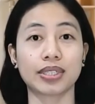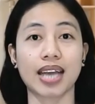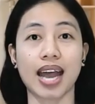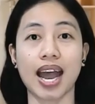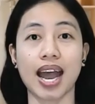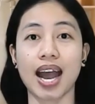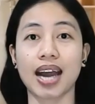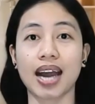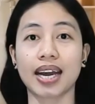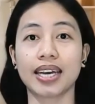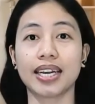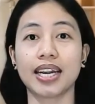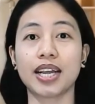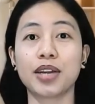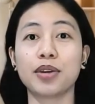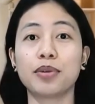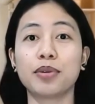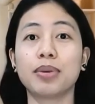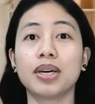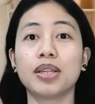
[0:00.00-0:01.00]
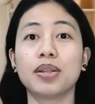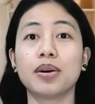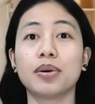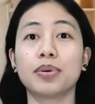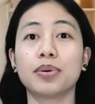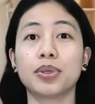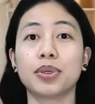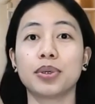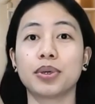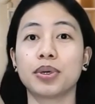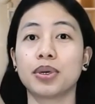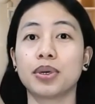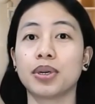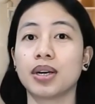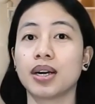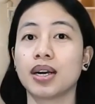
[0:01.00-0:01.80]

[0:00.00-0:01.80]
sa akin, ano ba daw yung